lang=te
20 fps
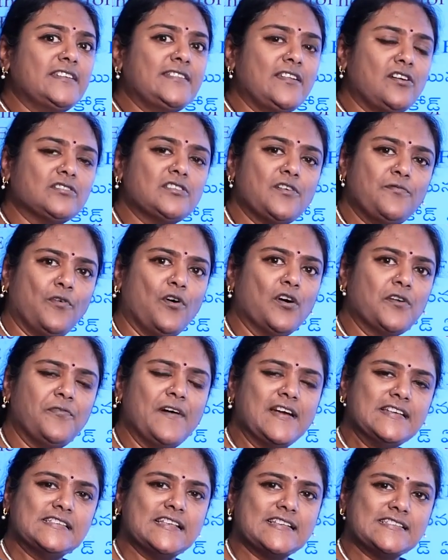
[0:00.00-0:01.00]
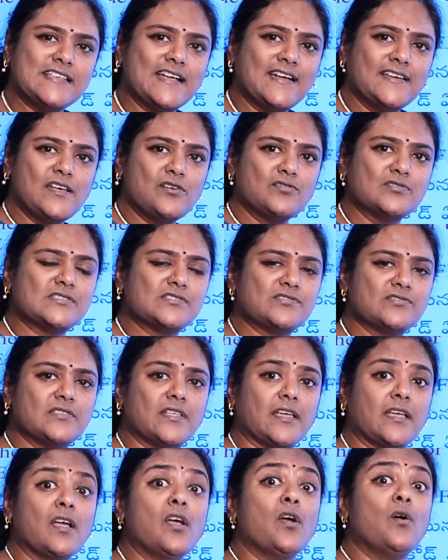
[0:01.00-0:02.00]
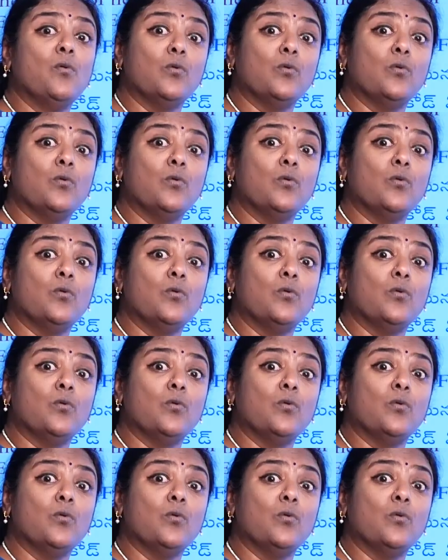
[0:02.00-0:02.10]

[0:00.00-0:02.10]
త్రీ తర్వాత ఫోర్ ఫైవ్ సిక్సే కదా వస్తుంది